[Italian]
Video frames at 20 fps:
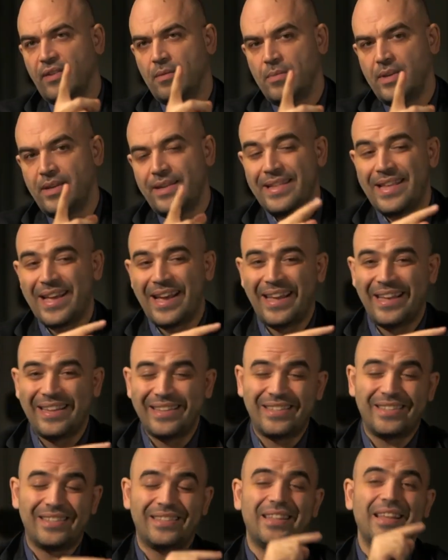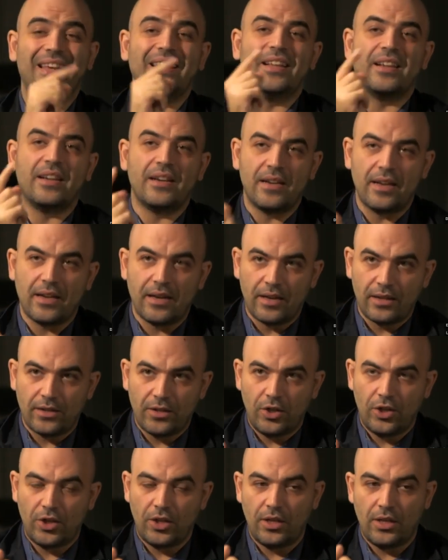famiglia esterna alla
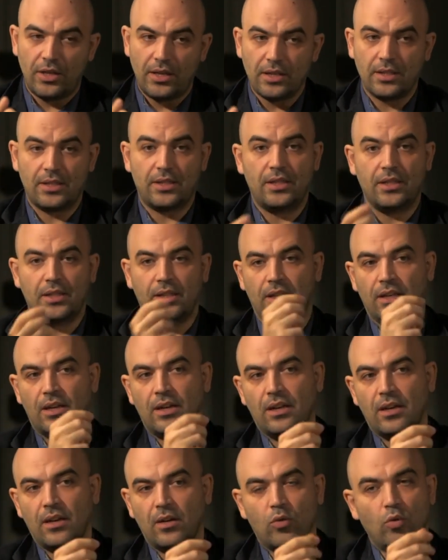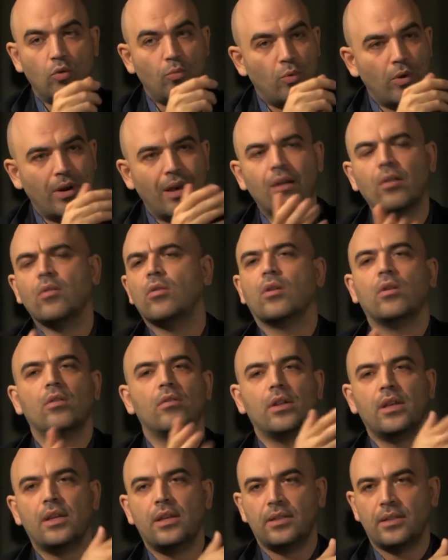Sicilia a sedere nella cupola
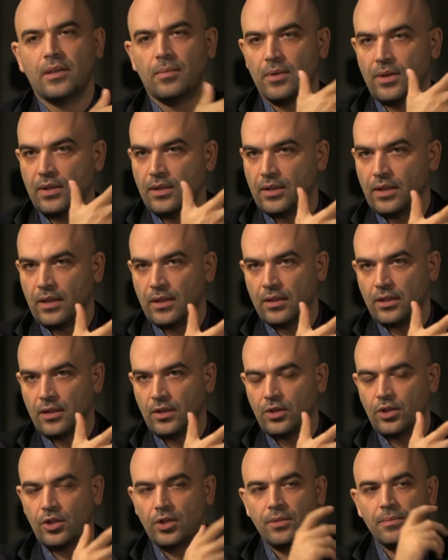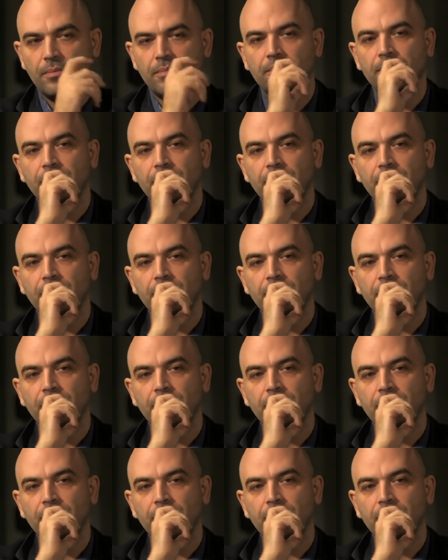corleonese, per intenderci.